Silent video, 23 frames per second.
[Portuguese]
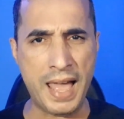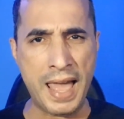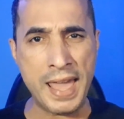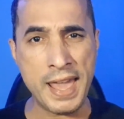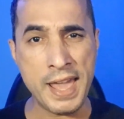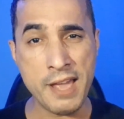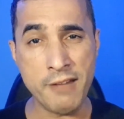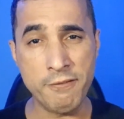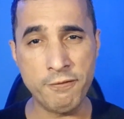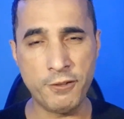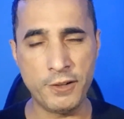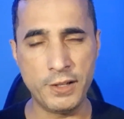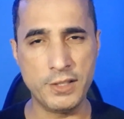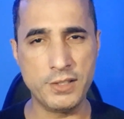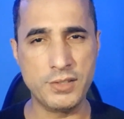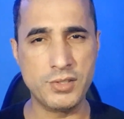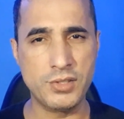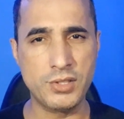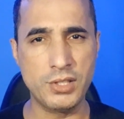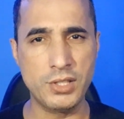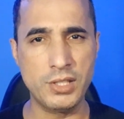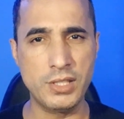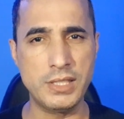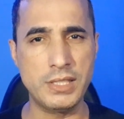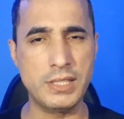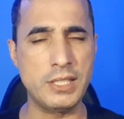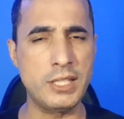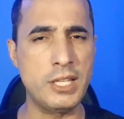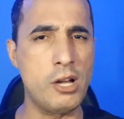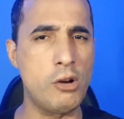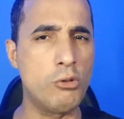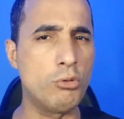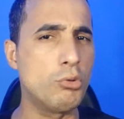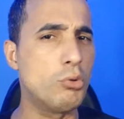refletir
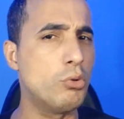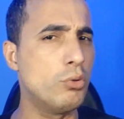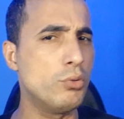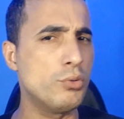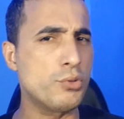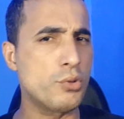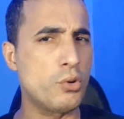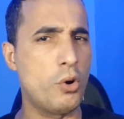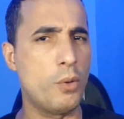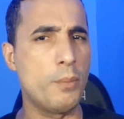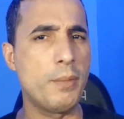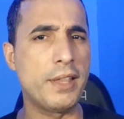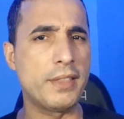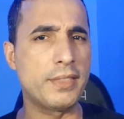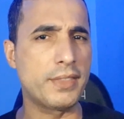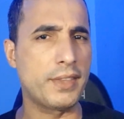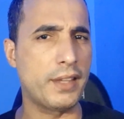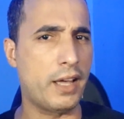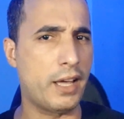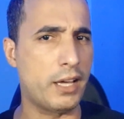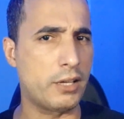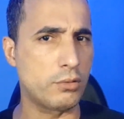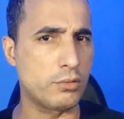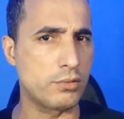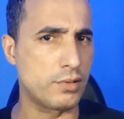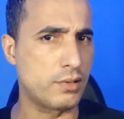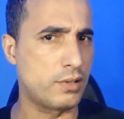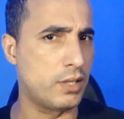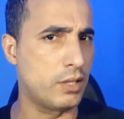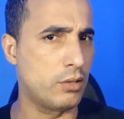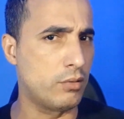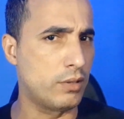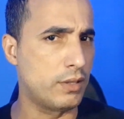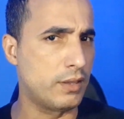e alguns comentários
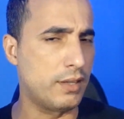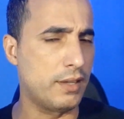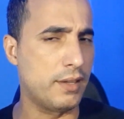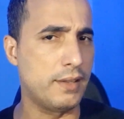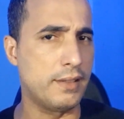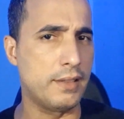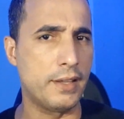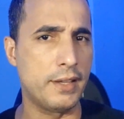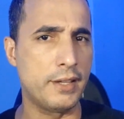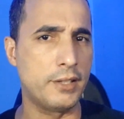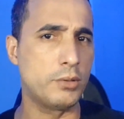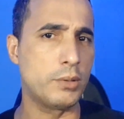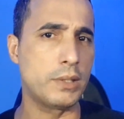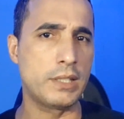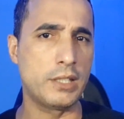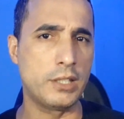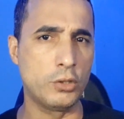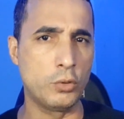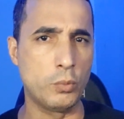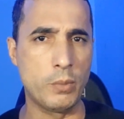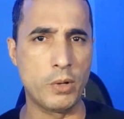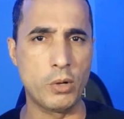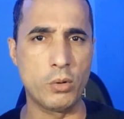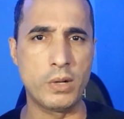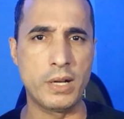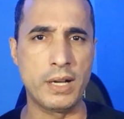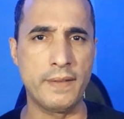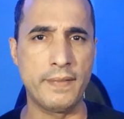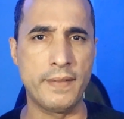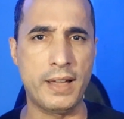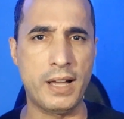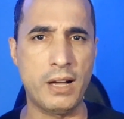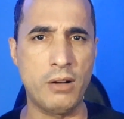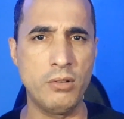que eu andei lendo aqui no meu
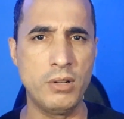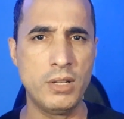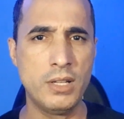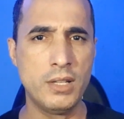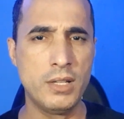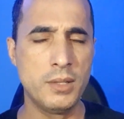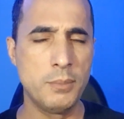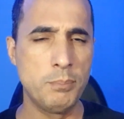canal